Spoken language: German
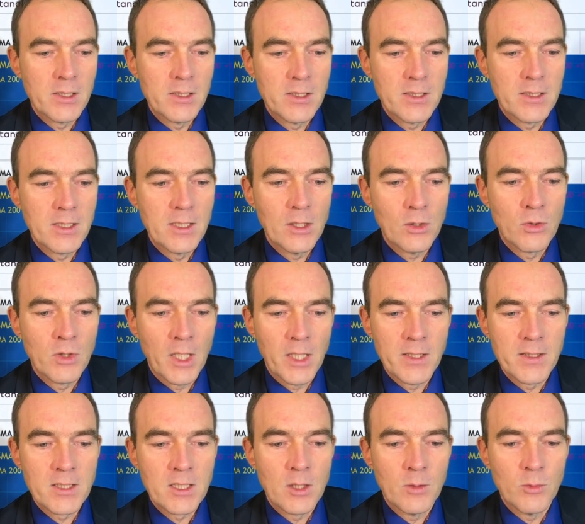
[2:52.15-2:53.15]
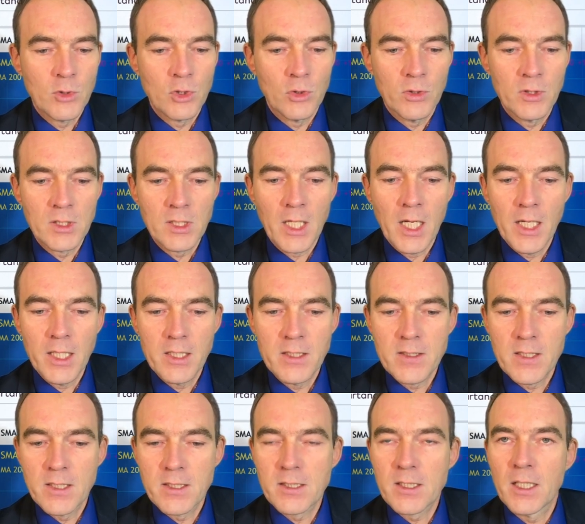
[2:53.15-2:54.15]
Marktkapitalisierung
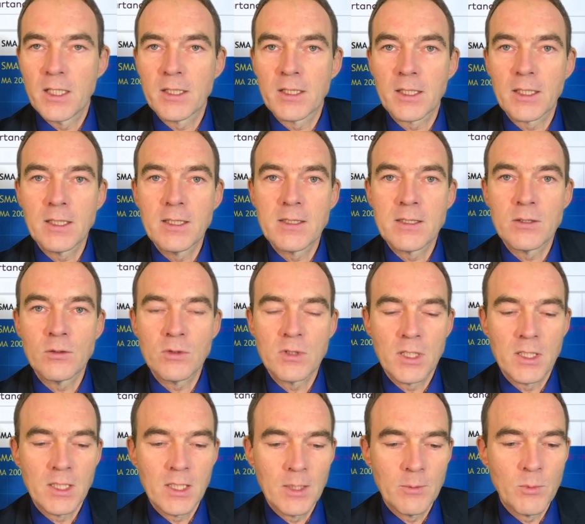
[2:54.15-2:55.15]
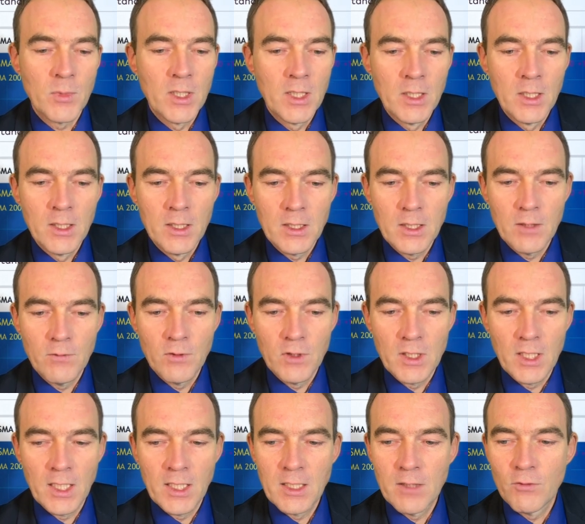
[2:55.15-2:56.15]
1,93 ist jetzt kein
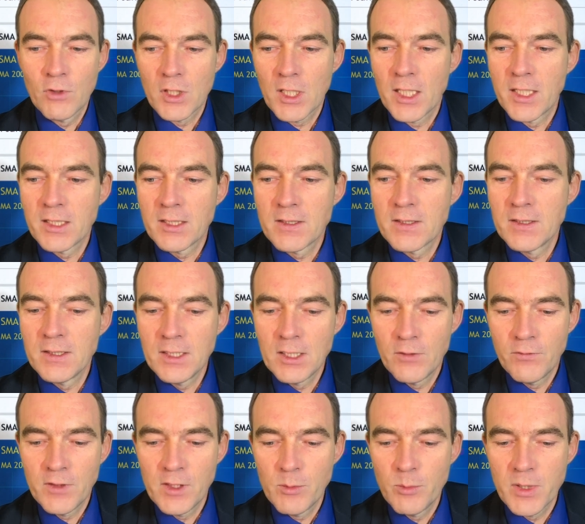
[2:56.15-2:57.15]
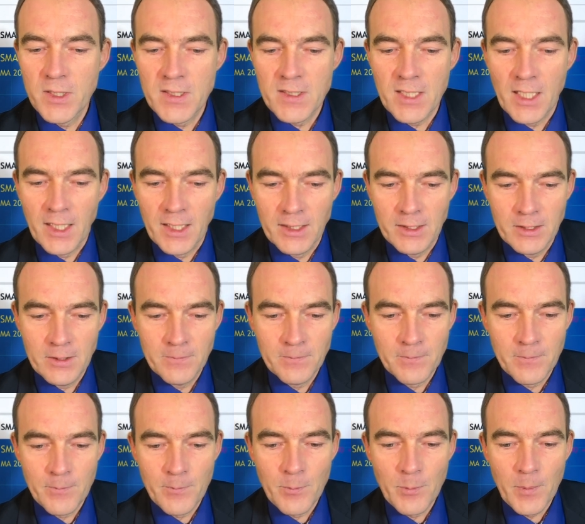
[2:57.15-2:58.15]
Riesenunternehmen. Dividende wird allerdings nicht
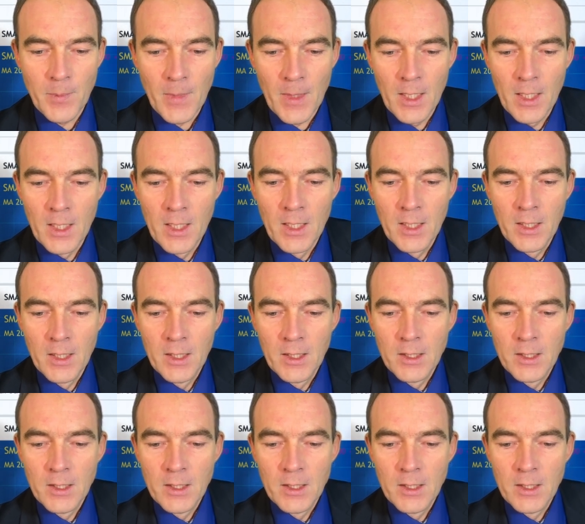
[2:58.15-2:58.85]
viel bezahlt.